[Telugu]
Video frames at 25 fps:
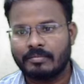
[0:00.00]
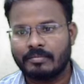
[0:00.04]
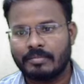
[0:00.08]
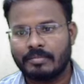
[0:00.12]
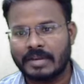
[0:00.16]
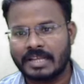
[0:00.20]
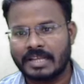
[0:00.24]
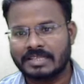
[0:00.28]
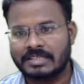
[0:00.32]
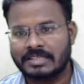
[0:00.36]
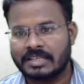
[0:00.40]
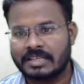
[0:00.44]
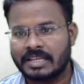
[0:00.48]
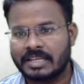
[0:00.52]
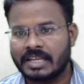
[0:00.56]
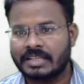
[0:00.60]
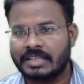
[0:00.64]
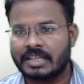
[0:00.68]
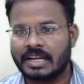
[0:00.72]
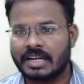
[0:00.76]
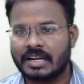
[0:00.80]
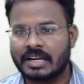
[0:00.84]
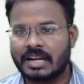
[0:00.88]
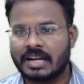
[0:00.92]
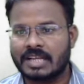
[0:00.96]
ప్లస్
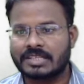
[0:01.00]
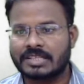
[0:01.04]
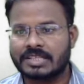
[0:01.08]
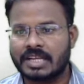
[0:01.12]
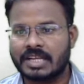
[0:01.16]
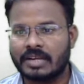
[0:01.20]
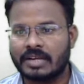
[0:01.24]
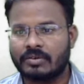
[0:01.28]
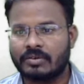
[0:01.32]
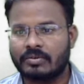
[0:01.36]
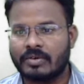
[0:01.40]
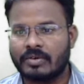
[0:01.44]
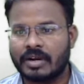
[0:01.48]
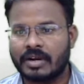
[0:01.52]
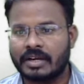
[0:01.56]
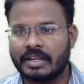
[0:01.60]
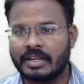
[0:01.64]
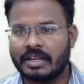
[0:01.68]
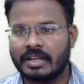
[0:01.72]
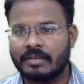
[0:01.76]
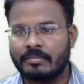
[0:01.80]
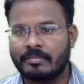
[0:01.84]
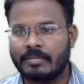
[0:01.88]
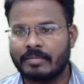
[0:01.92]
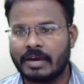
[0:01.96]
ఇతర రాష్ట్రాలు అంటే
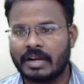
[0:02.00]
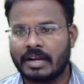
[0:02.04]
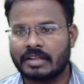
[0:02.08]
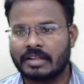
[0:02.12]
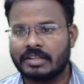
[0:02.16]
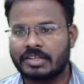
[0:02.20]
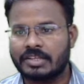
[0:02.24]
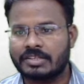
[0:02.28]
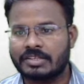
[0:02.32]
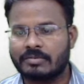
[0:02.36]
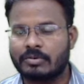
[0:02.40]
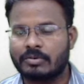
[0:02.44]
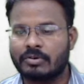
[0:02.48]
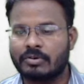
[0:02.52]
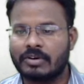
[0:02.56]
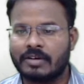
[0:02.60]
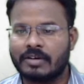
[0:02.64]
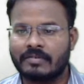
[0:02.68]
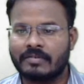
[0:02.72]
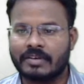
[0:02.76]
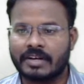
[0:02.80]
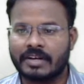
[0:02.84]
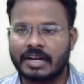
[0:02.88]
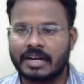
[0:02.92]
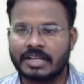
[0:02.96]
భారతదేశంలో
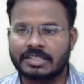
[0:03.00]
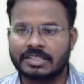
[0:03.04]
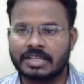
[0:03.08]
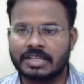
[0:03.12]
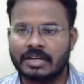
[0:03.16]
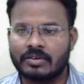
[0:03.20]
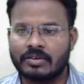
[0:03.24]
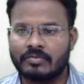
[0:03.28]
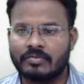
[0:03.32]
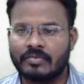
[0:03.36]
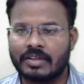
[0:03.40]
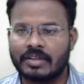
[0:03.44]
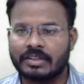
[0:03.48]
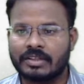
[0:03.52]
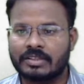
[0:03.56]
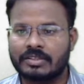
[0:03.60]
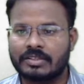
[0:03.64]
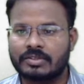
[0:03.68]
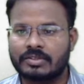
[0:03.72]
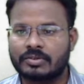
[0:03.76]
ఉన్నటువంటి రాష్ట్రాలు వన్